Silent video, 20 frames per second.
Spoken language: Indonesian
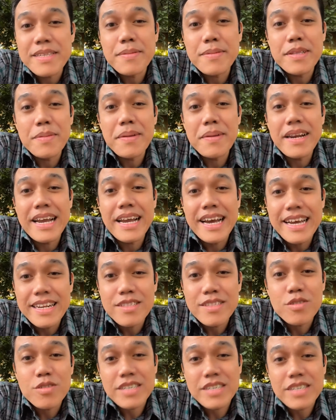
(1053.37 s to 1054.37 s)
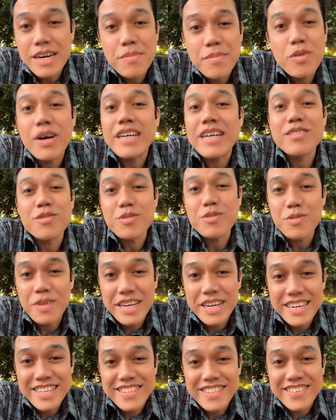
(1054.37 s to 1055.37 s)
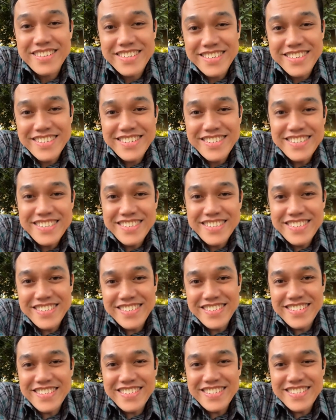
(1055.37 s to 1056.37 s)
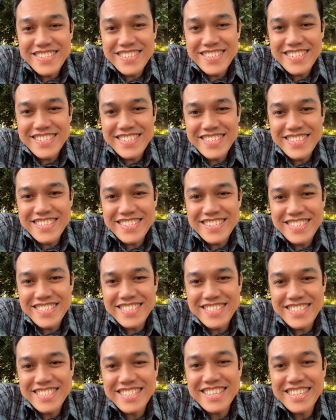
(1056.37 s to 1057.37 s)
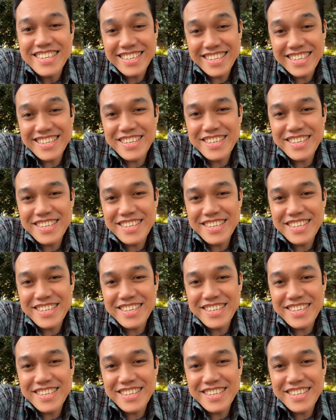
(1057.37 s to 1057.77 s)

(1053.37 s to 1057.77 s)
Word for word: kak tiba-tiba lahir terus sekarang mau ngatur Tuhan gitu? Enggak. Jadi?